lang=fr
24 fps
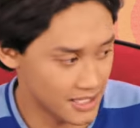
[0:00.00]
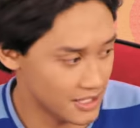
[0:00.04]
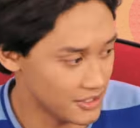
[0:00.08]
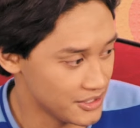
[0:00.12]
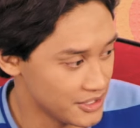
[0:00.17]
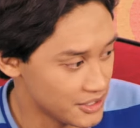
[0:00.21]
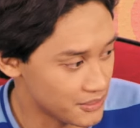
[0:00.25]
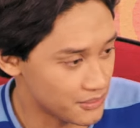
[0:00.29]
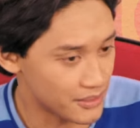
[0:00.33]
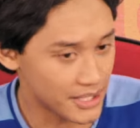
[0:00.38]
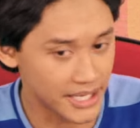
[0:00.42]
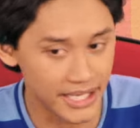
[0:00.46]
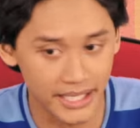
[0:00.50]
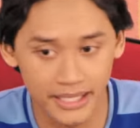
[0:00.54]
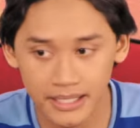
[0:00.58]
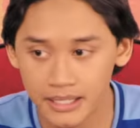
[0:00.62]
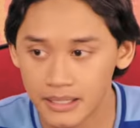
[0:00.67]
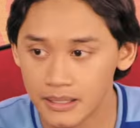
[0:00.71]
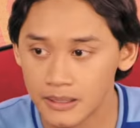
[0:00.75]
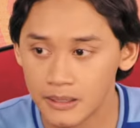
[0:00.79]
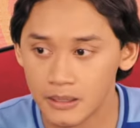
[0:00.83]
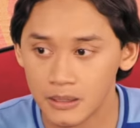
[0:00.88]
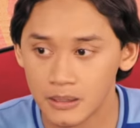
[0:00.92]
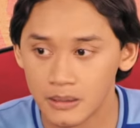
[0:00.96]
Non Non, c'est pas
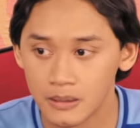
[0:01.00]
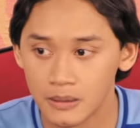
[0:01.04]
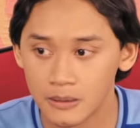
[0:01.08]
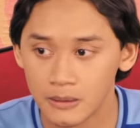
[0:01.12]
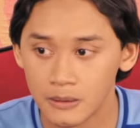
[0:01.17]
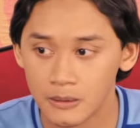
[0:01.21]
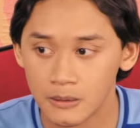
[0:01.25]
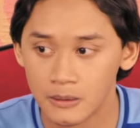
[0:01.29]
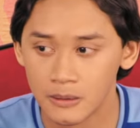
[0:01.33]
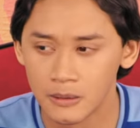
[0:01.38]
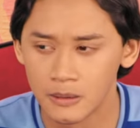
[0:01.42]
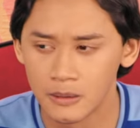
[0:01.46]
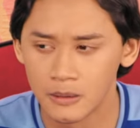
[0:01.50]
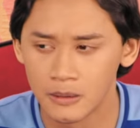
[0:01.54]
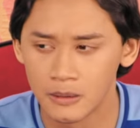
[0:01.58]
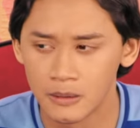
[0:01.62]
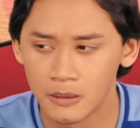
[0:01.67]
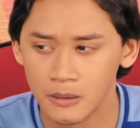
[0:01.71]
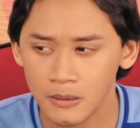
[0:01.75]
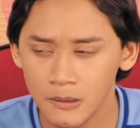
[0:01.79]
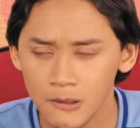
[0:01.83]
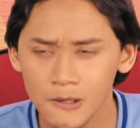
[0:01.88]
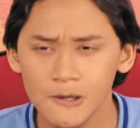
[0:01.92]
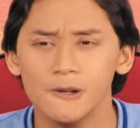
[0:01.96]
ça.
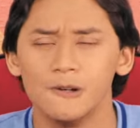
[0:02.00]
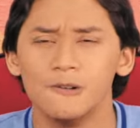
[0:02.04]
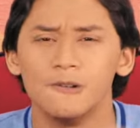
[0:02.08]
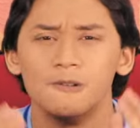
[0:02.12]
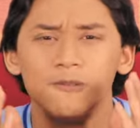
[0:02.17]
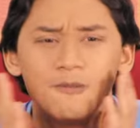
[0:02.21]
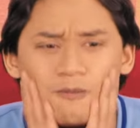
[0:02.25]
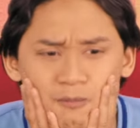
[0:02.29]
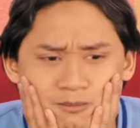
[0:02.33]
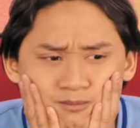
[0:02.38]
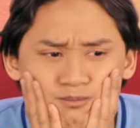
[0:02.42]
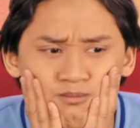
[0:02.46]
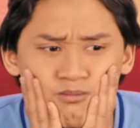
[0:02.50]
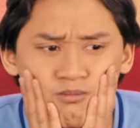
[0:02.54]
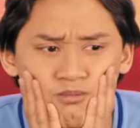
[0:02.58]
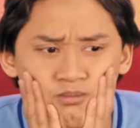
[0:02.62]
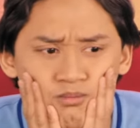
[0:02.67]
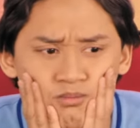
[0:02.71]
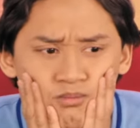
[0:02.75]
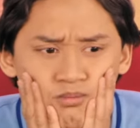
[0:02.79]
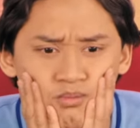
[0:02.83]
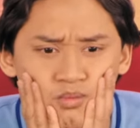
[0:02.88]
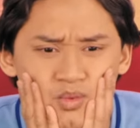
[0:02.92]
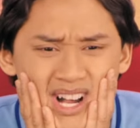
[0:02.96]
Oh
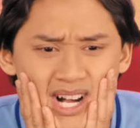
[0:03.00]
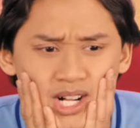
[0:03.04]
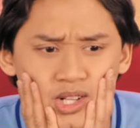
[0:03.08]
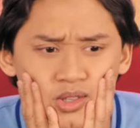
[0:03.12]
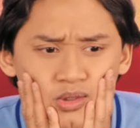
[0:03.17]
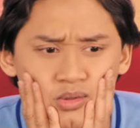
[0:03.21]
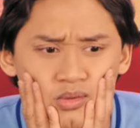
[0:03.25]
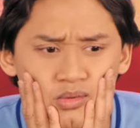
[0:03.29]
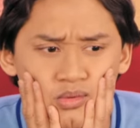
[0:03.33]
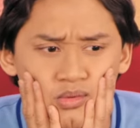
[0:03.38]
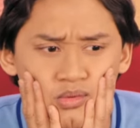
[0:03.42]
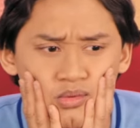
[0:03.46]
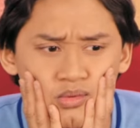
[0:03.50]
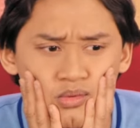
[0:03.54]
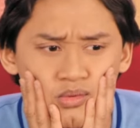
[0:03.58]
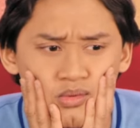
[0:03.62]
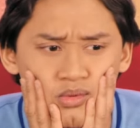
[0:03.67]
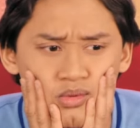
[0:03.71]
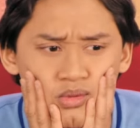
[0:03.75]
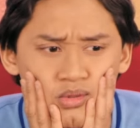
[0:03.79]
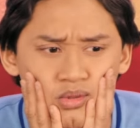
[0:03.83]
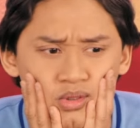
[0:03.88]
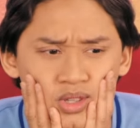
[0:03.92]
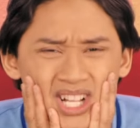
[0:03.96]
Bon alors,
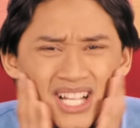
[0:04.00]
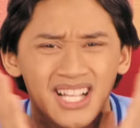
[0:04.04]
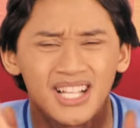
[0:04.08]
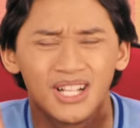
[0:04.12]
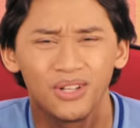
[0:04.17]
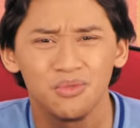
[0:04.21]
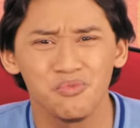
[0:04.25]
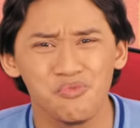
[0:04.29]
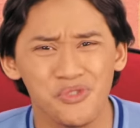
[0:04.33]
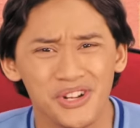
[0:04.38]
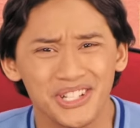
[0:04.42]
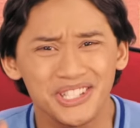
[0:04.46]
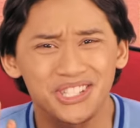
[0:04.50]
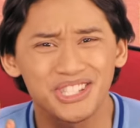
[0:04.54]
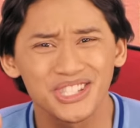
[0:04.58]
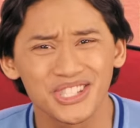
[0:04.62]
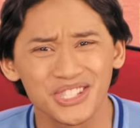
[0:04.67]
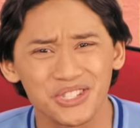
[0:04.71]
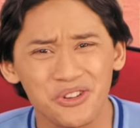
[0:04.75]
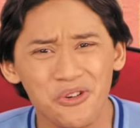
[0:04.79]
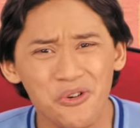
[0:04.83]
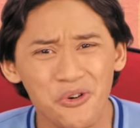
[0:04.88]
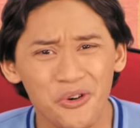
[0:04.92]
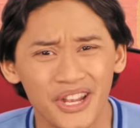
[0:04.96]
dans quelle
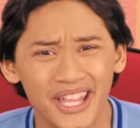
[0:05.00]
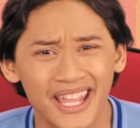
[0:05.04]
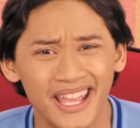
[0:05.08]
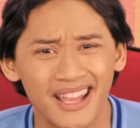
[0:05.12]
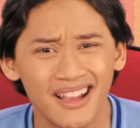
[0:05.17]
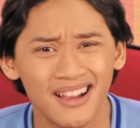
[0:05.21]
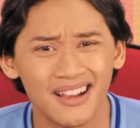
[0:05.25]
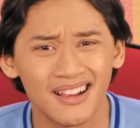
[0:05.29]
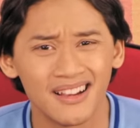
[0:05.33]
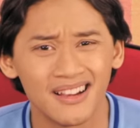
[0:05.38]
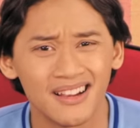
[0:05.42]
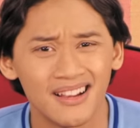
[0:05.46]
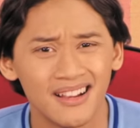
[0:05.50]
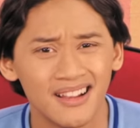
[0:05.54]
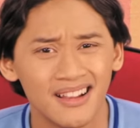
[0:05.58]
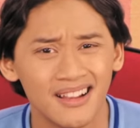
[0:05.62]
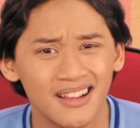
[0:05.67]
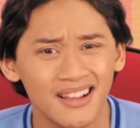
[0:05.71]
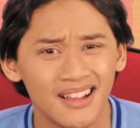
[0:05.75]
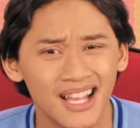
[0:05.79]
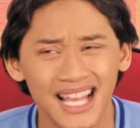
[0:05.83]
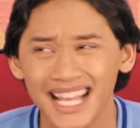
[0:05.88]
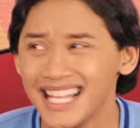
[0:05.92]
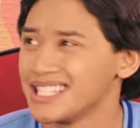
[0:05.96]
histoire
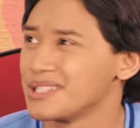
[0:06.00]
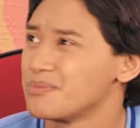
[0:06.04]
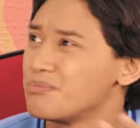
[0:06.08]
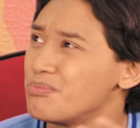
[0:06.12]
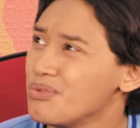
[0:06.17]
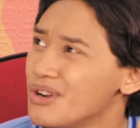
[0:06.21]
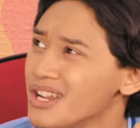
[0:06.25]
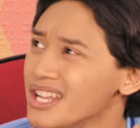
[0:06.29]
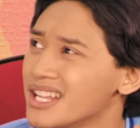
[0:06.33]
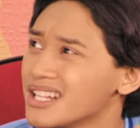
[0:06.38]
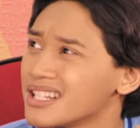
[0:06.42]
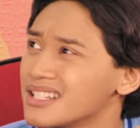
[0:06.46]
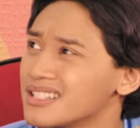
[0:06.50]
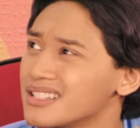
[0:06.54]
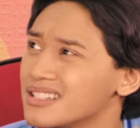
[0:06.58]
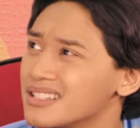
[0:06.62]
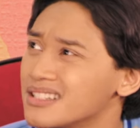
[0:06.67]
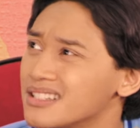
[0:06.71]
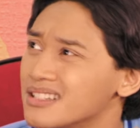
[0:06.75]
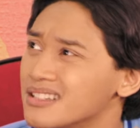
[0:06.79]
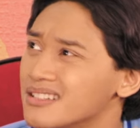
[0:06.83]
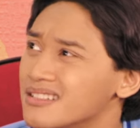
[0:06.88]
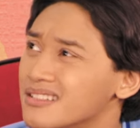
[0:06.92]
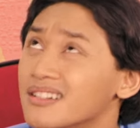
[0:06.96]
y a-t-il des
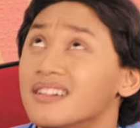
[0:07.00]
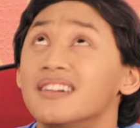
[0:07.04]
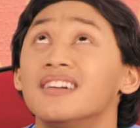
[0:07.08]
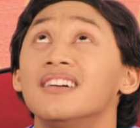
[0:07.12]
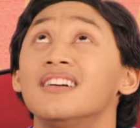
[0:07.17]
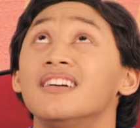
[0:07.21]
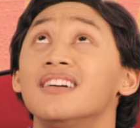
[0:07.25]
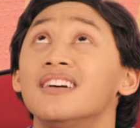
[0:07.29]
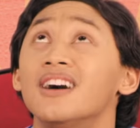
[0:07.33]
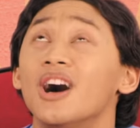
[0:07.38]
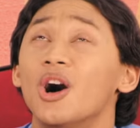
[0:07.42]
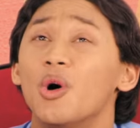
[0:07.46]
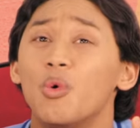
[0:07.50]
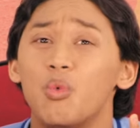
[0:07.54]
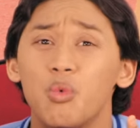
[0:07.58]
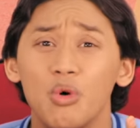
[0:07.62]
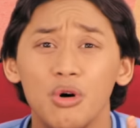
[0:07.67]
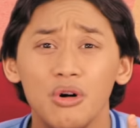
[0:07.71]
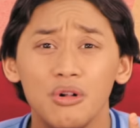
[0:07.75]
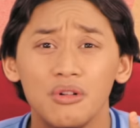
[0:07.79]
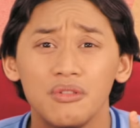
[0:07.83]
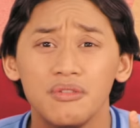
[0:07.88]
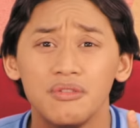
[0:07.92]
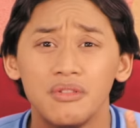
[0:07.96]
briques un
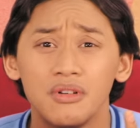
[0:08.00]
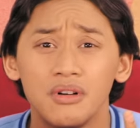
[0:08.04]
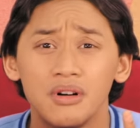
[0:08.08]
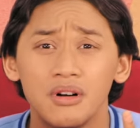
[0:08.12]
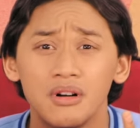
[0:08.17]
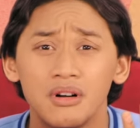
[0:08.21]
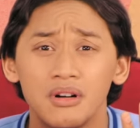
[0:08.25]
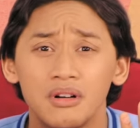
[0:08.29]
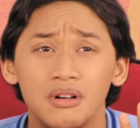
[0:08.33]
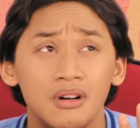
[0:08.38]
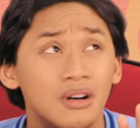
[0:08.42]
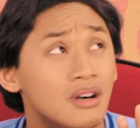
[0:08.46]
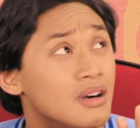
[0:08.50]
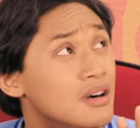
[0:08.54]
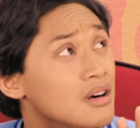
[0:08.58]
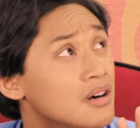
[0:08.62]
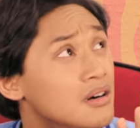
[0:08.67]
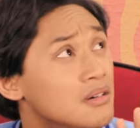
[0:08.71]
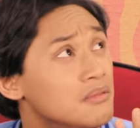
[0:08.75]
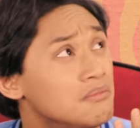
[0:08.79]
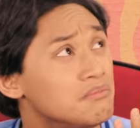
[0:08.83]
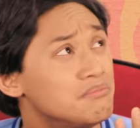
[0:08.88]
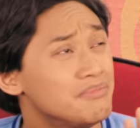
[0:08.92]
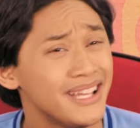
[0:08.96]
loup
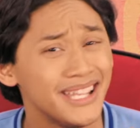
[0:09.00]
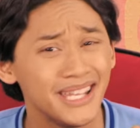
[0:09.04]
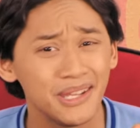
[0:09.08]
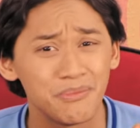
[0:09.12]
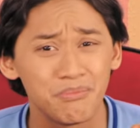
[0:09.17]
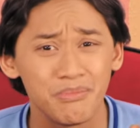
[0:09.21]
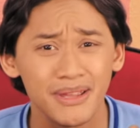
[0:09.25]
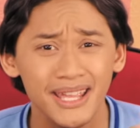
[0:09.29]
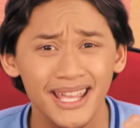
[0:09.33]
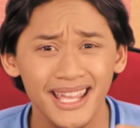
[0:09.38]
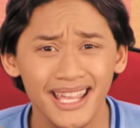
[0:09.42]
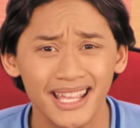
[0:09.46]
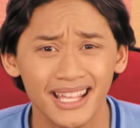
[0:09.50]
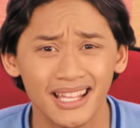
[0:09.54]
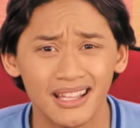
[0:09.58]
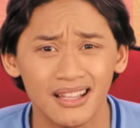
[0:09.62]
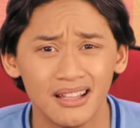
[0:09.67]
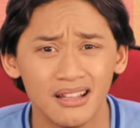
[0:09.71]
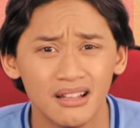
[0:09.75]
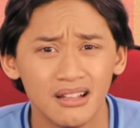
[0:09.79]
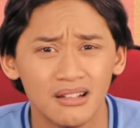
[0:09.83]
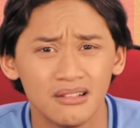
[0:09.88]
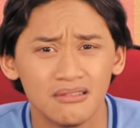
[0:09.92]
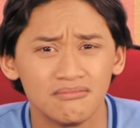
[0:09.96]
et un petit
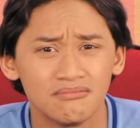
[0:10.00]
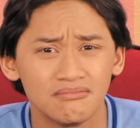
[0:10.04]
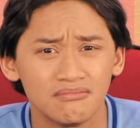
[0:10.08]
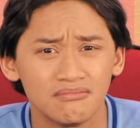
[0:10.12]
cochon.